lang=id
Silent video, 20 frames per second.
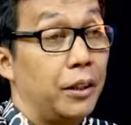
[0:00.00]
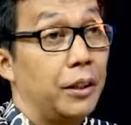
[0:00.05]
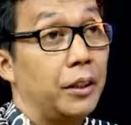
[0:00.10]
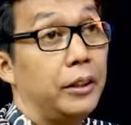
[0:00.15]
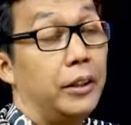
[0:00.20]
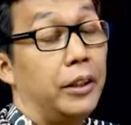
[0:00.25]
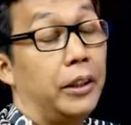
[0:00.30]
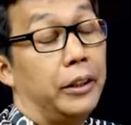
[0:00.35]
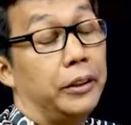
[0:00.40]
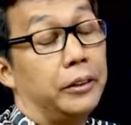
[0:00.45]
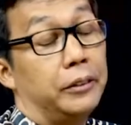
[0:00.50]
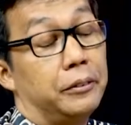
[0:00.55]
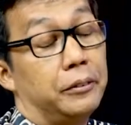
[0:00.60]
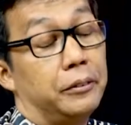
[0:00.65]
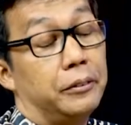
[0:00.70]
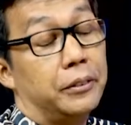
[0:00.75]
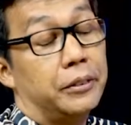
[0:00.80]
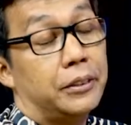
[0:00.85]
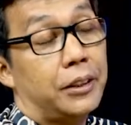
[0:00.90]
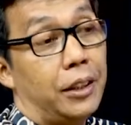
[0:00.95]
Dan
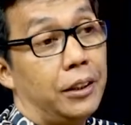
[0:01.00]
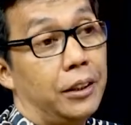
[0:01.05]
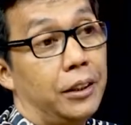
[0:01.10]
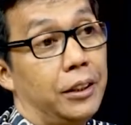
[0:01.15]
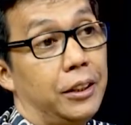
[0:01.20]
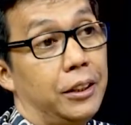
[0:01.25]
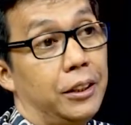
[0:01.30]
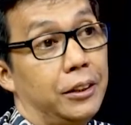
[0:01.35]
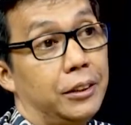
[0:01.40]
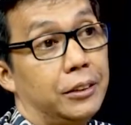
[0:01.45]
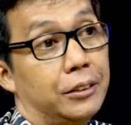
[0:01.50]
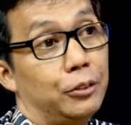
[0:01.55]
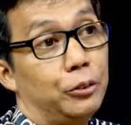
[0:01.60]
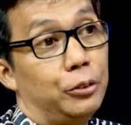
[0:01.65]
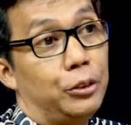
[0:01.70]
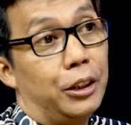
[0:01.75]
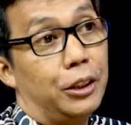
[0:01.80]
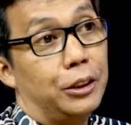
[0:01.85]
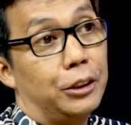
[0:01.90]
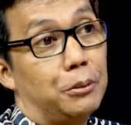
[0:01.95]
saat ini
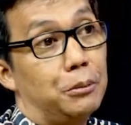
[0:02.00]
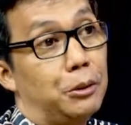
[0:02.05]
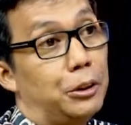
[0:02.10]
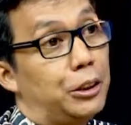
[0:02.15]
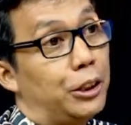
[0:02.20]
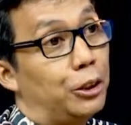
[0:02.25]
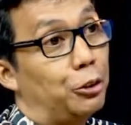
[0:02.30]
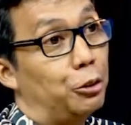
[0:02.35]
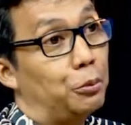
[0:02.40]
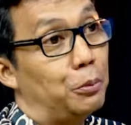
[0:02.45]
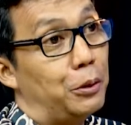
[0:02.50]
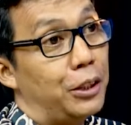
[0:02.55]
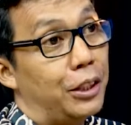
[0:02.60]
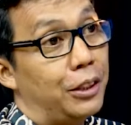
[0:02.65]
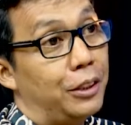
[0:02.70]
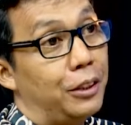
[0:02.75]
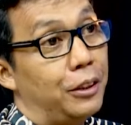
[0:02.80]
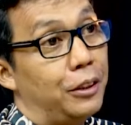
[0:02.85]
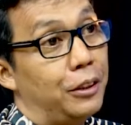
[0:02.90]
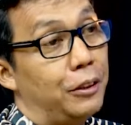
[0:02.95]
ujaran kebencian itu
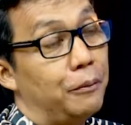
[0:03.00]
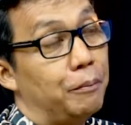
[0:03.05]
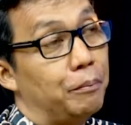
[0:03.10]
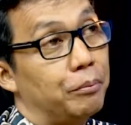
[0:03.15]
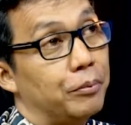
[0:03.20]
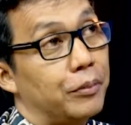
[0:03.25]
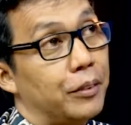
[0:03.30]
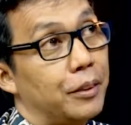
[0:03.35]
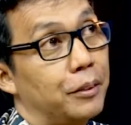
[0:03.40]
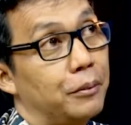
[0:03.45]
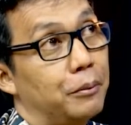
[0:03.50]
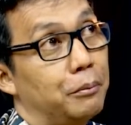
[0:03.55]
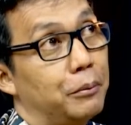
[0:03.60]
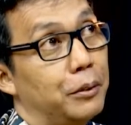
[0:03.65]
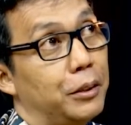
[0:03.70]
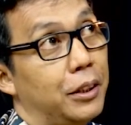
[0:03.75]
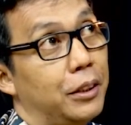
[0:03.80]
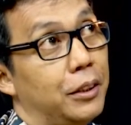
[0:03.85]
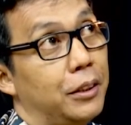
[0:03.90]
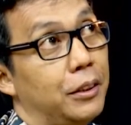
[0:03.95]
menjadi
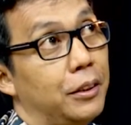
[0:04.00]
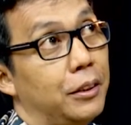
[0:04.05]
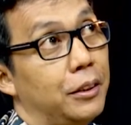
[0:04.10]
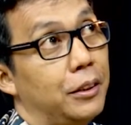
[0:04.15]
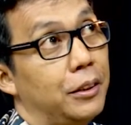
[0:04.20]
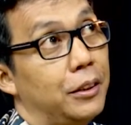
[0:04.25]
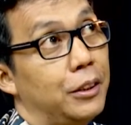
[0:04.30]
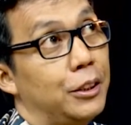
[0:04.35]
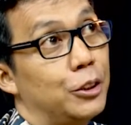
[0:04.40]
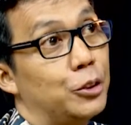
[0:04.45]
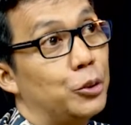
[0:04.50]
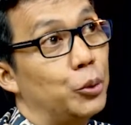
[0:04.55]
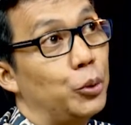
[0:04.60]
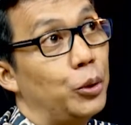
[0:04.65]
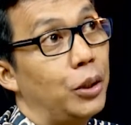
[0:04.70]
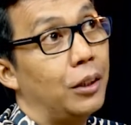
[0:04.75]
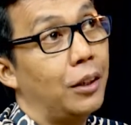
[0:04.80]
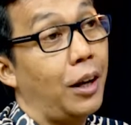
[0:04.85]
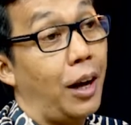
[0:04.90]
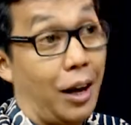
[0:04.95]
menjadi isu
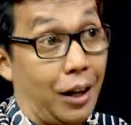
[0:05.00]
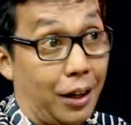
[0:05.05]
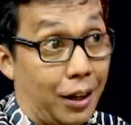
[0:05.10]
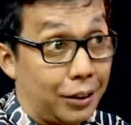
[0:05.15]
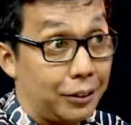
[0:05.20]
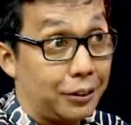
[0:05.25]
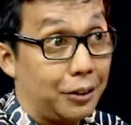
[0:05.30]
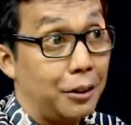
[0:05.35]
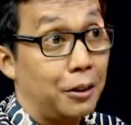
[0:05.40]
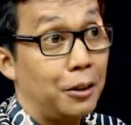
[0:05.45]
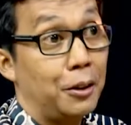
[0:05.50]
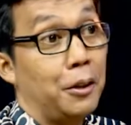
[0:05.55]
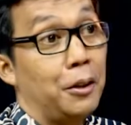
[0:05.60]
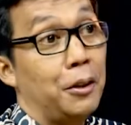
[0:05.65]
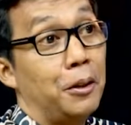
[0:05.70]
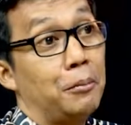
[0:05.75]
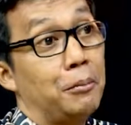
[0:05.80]
yang hangat hmm.